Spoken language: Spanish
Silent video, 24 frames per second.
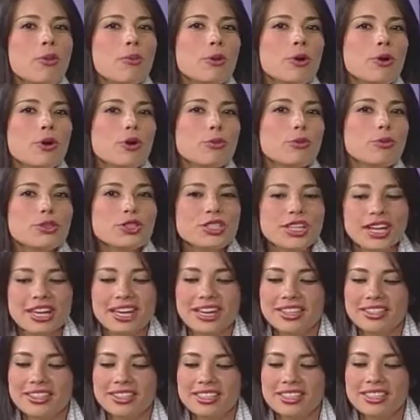lo mejor mucha
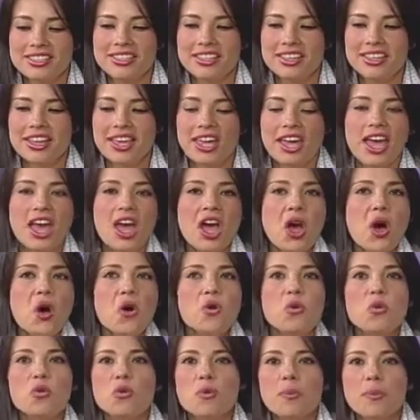gente dice que
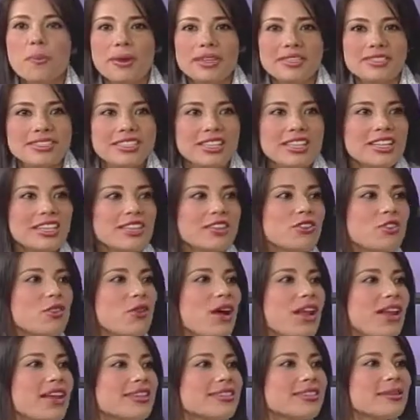un pesito
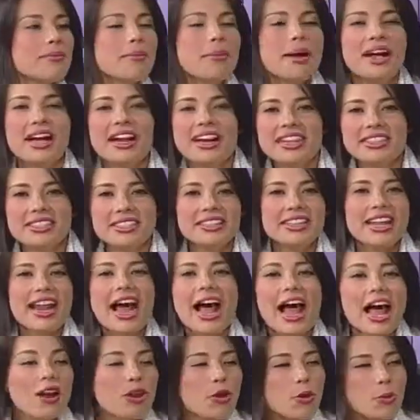a la semana, etcétera,
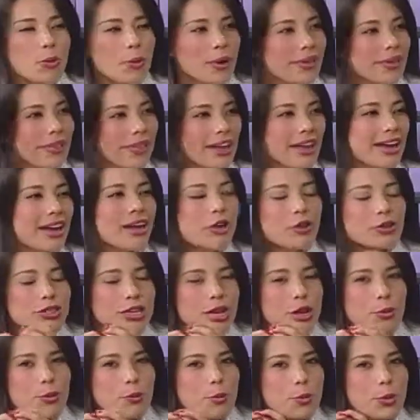algo puede, o
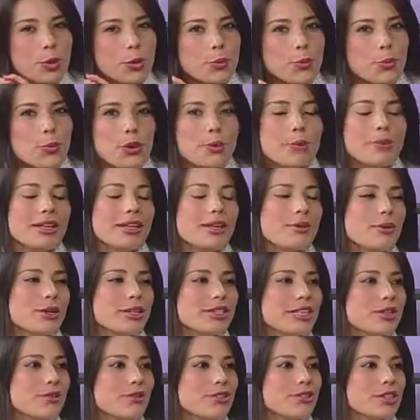sea, por muy mínimo
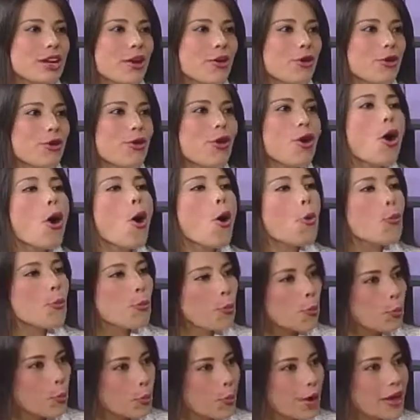que sea nuestro ahorro,
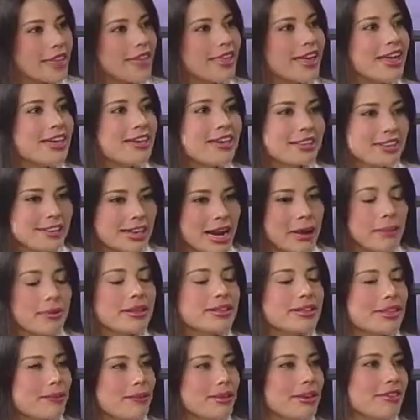puede
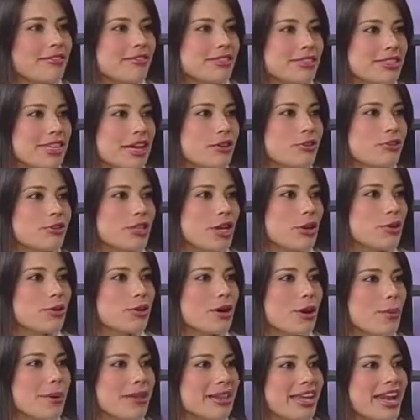realmente beneficiarnos de
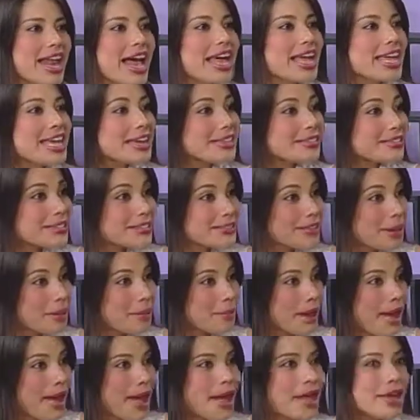alguna manera. Y este
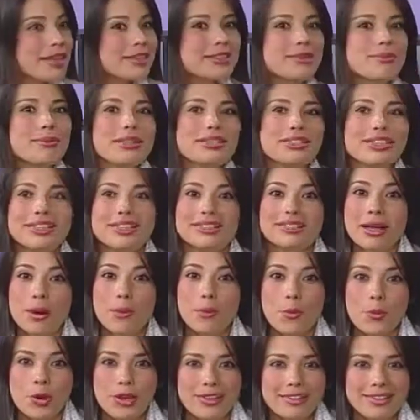tema se me hace que está
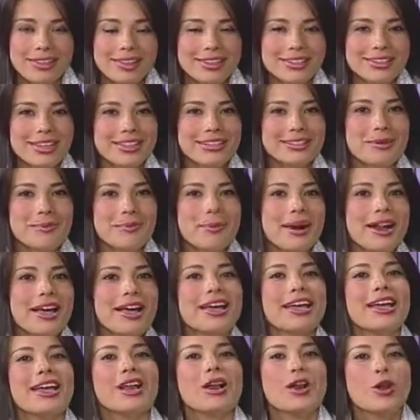muy interesante para
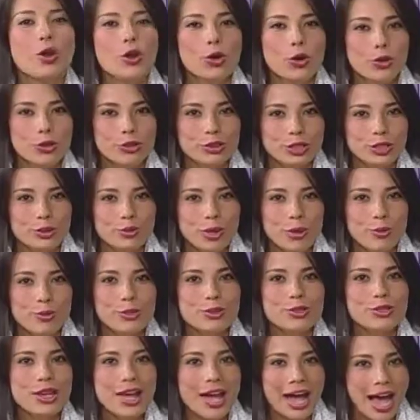que lo
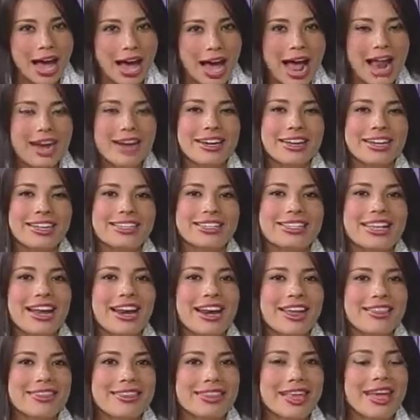continuemos al
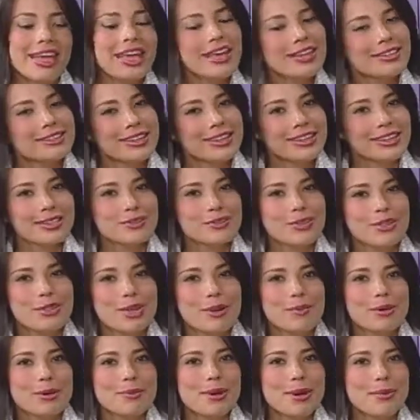regresar de esta que es
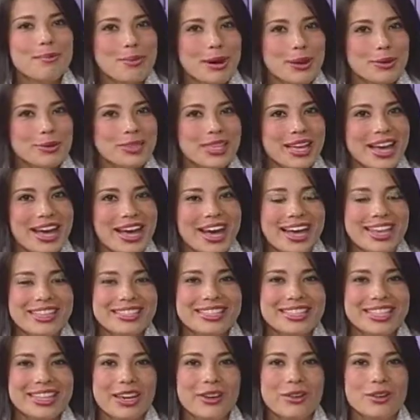nuestra primer pausa.
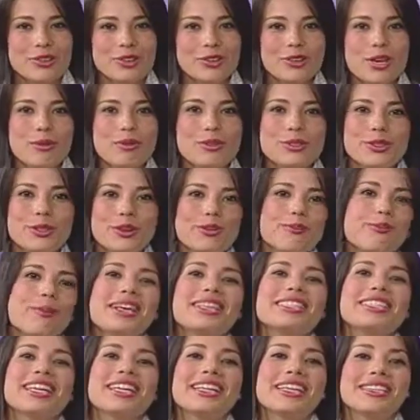Así que continuamos con
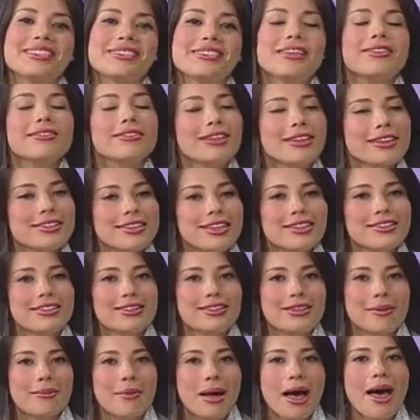más en este interesante
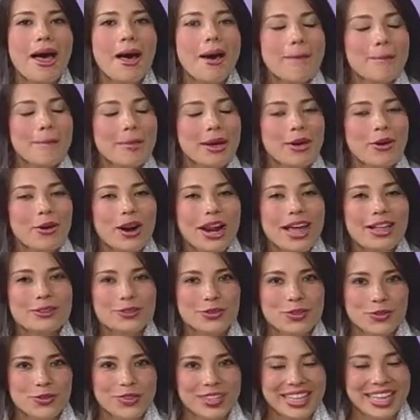tema, mejora
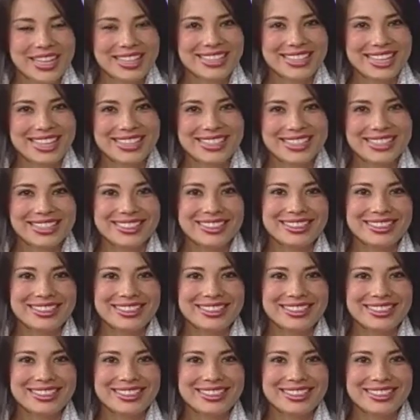tus finanzas.